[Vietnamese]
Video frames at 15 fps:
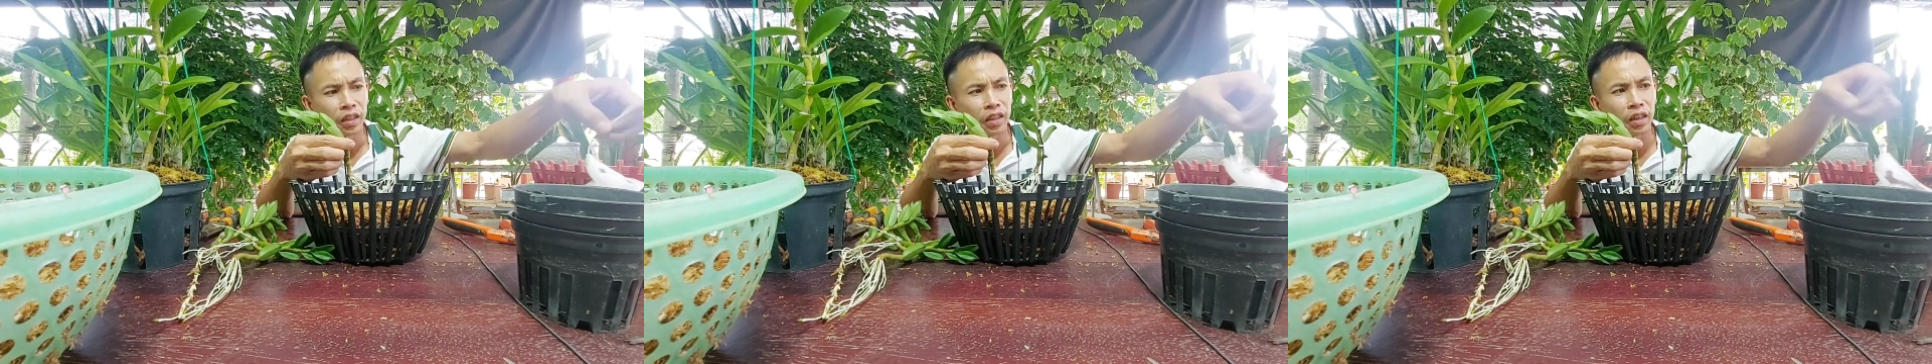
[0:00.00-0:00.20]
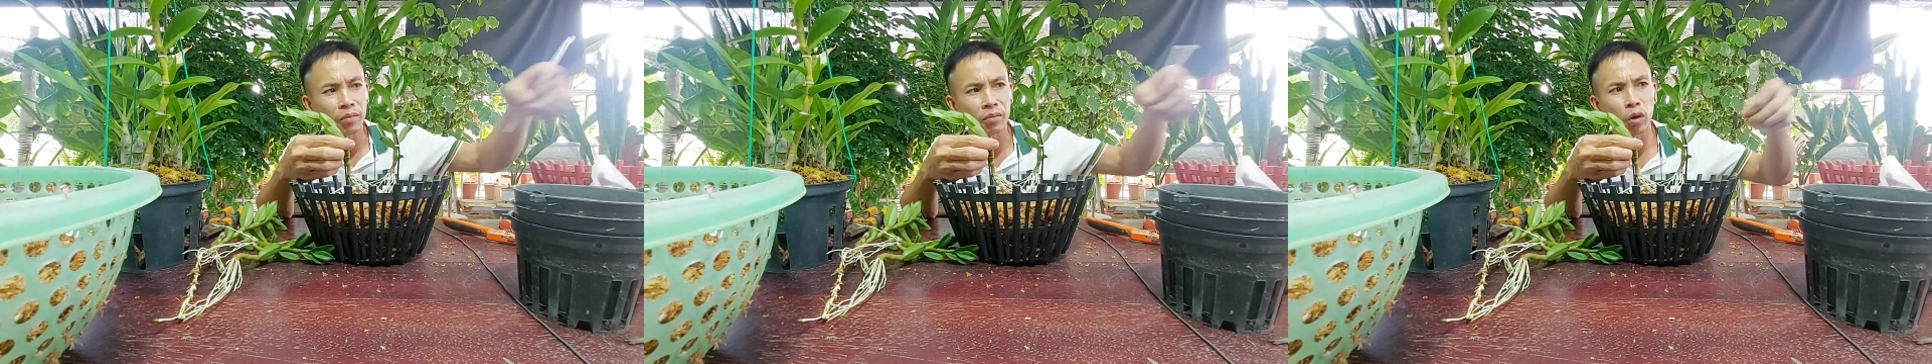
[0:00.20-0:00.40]

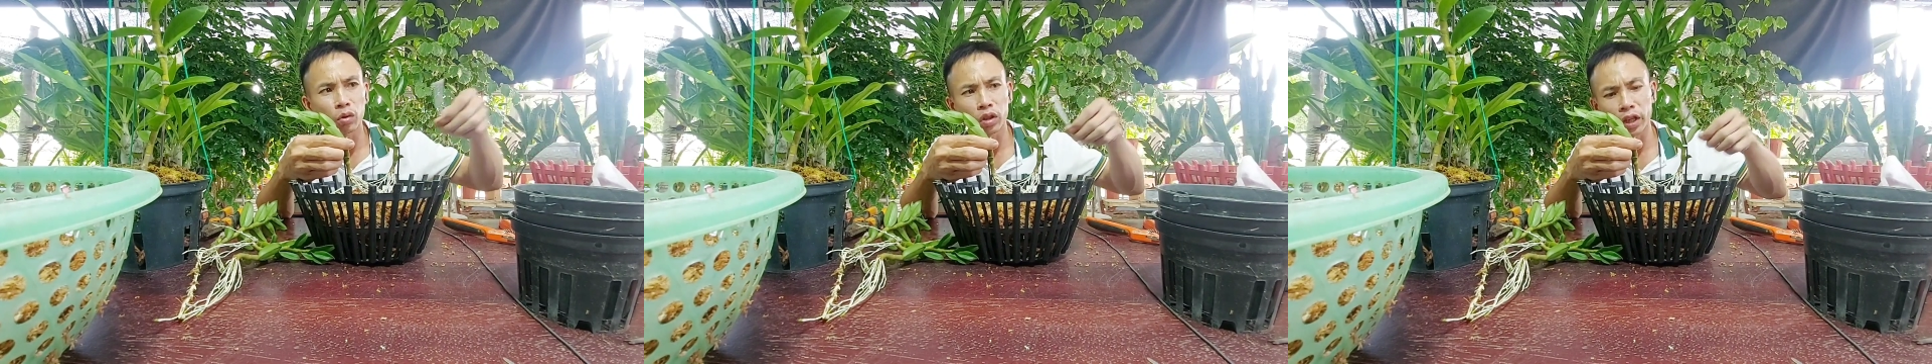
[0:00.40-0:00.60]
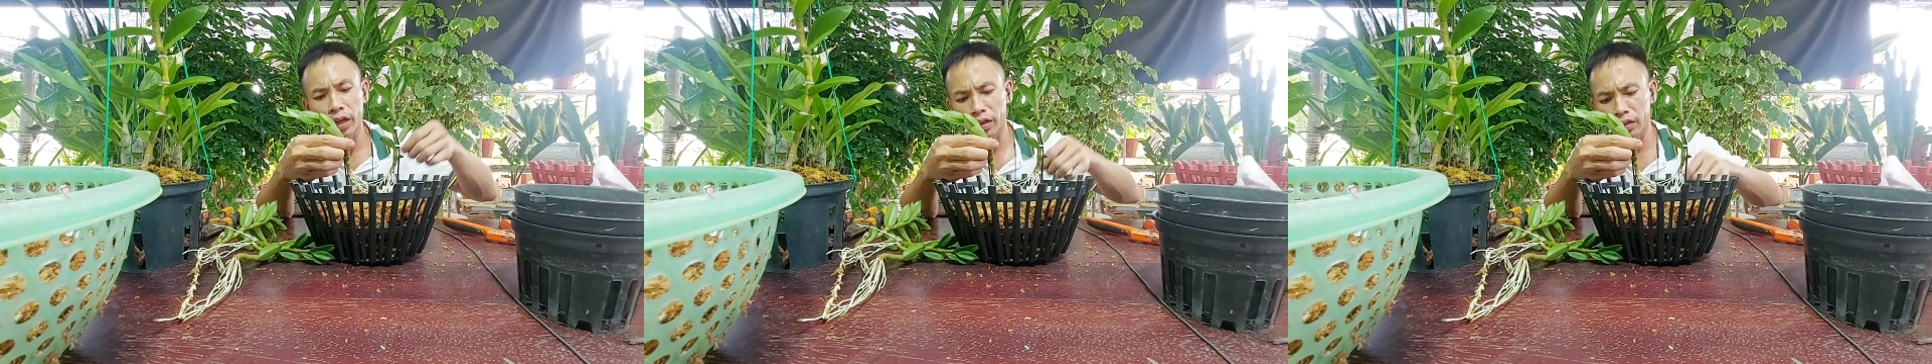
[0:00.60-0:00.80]
Năm đầu
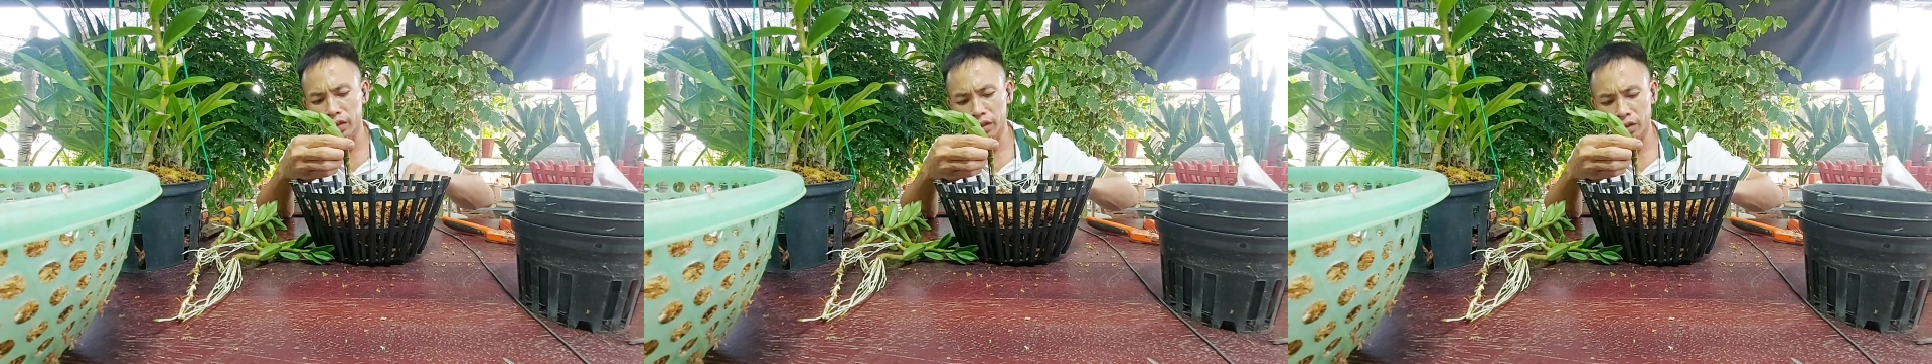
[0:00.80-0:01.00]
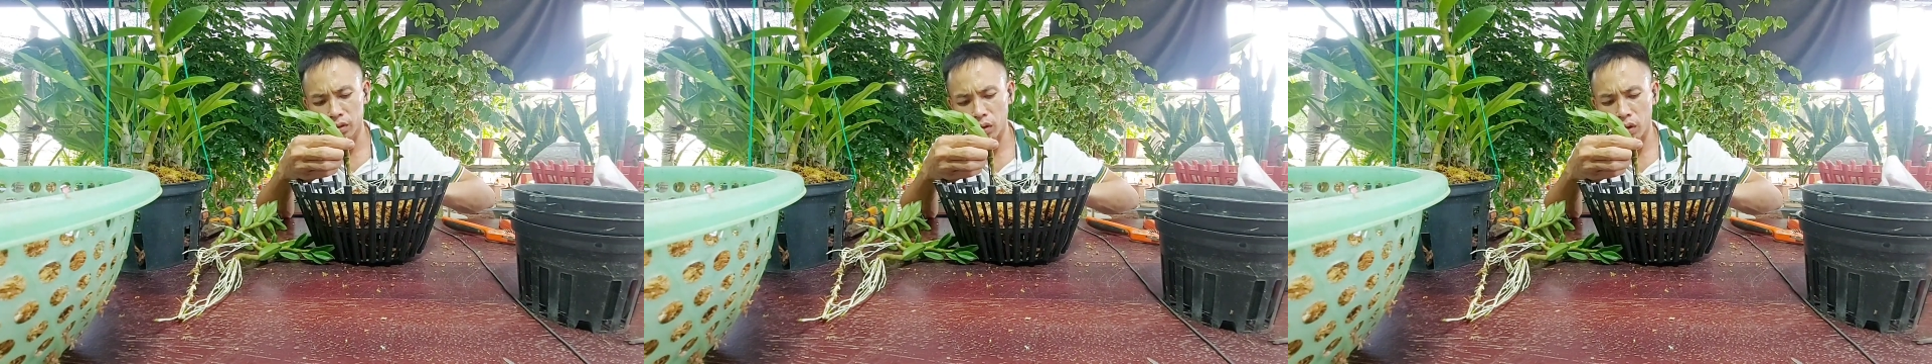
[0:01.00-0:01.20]
tiên
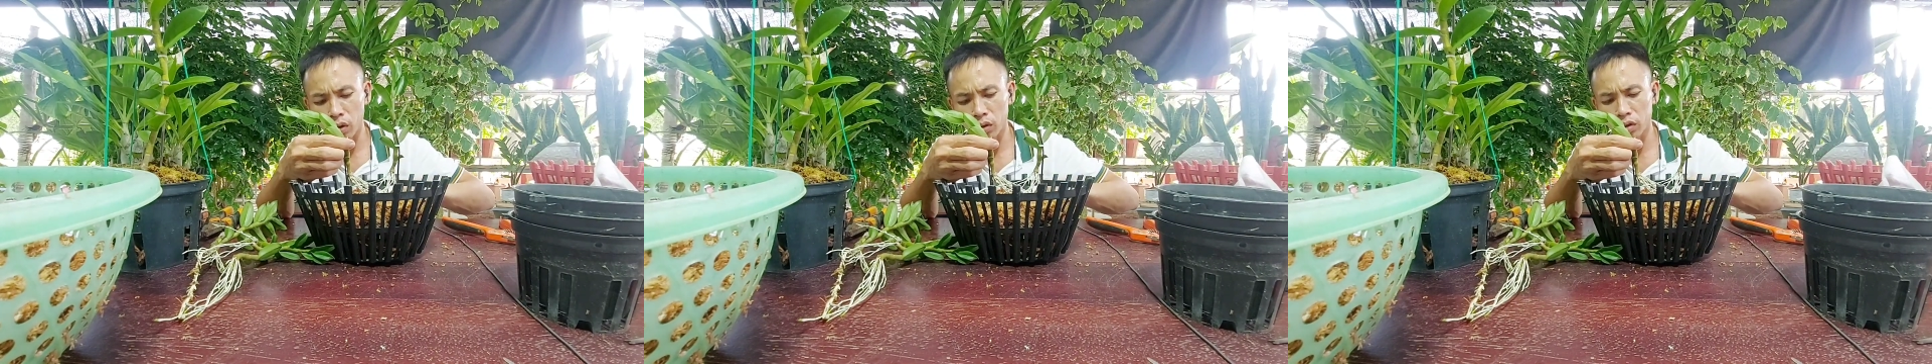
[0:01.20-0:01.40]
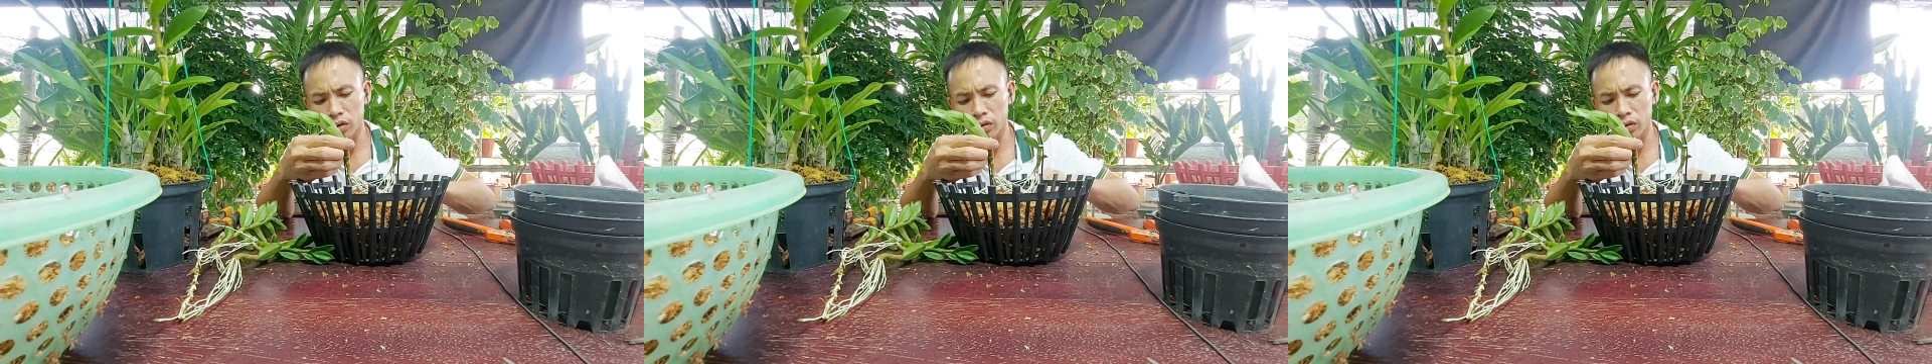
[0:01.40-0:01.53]
thì nó